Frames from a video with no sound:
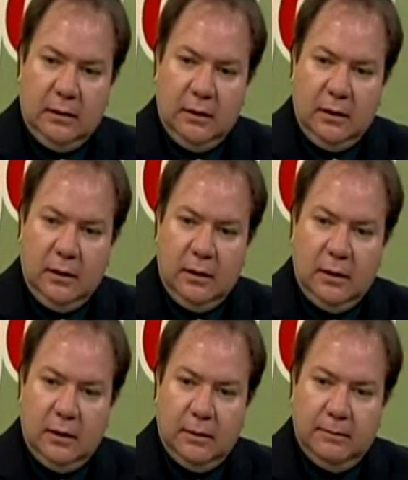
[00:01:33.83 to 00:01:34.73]

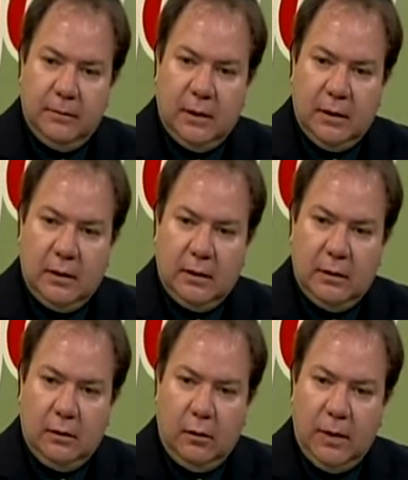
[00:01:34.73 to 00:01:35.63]
Y
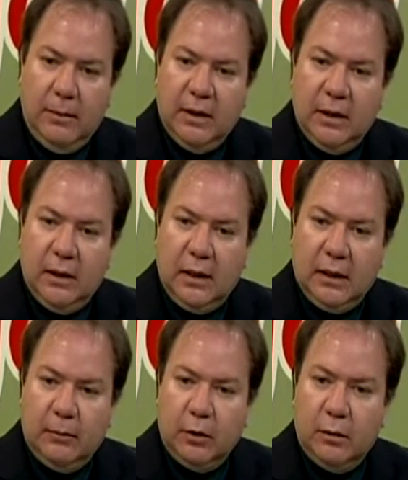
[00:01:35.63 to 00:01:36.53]
obviamente
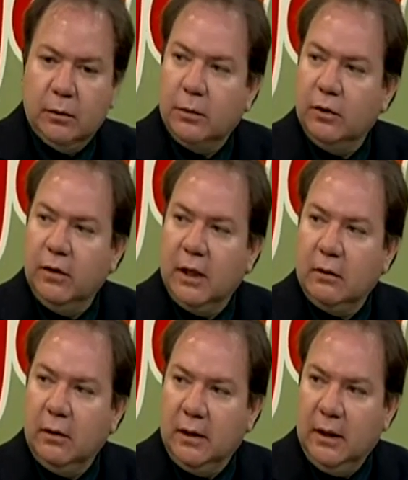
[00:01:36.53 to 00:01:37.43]
la que podemos
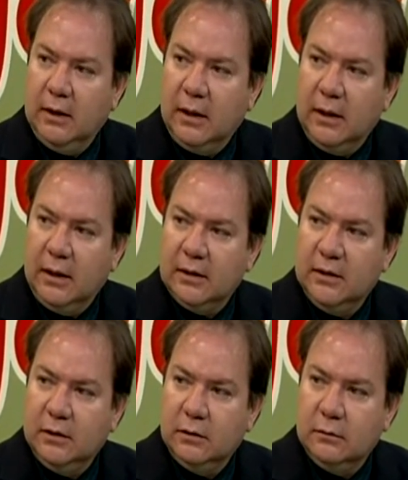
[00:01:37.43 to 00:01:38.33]
modificar con la dieta, el
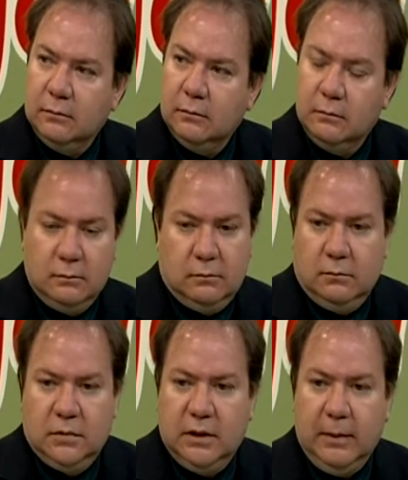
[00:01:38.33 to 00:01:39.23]
ejercicio,
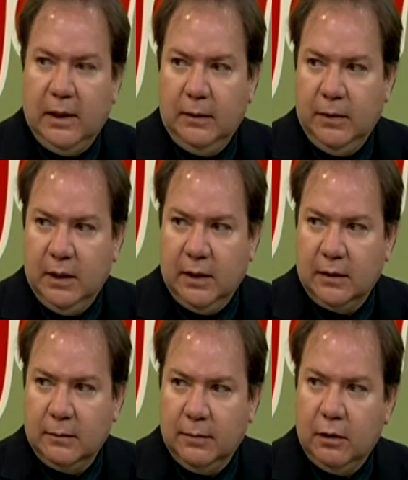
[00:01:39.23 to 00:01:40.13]
se va a eliminar.
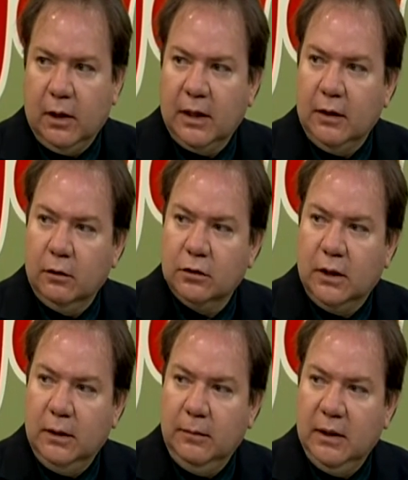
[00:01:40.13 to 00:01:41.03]
Pero la que no se
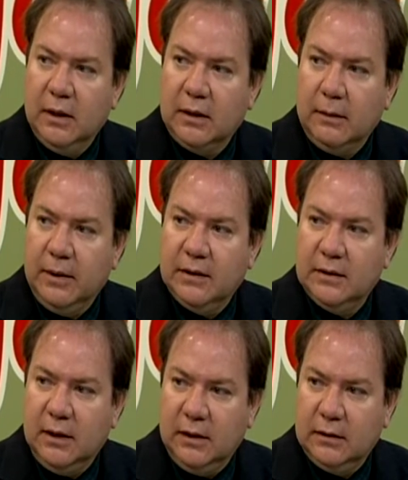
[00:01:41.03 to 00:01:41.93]
elimina a
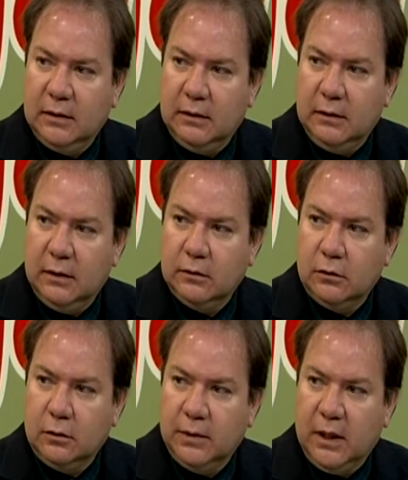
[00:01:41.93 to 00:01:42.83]
través este, de, estos
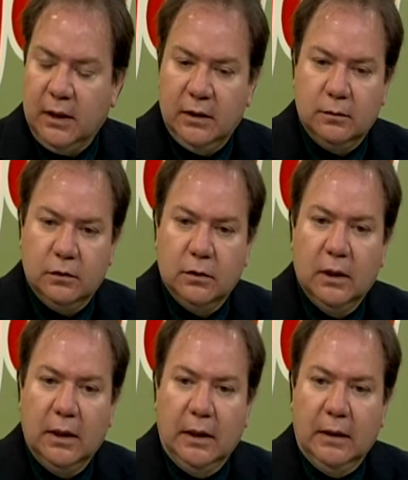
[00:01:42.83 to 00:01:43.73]
dos mecanismos,
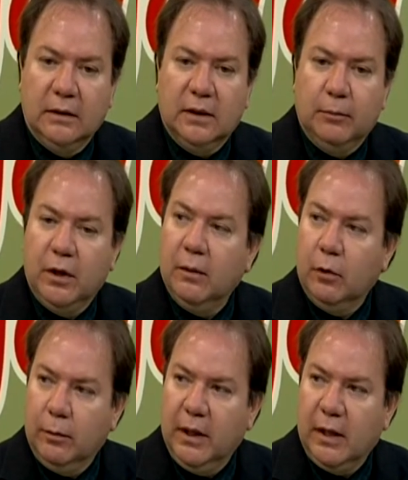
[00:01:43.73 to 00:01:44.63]
¿se puede
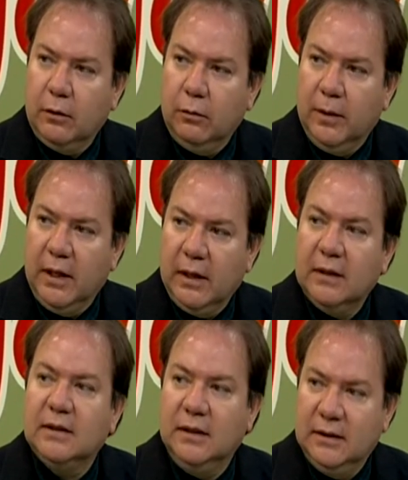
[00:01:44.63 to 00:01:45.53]
volver a recuperar?
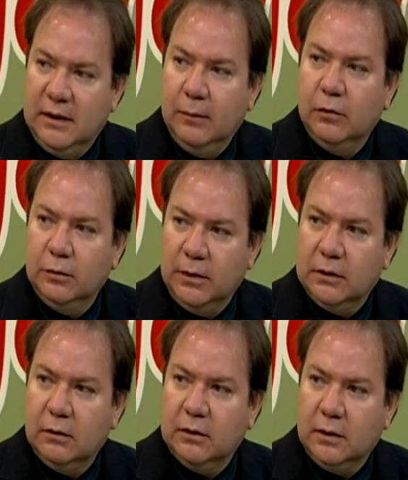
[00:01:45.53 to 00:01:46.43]
Sí, sí hemos
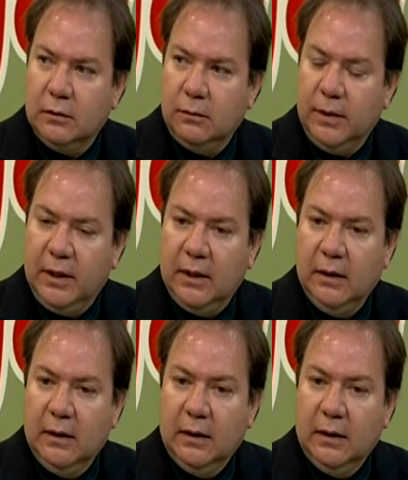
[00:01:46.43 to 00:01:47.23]
visto que se recupera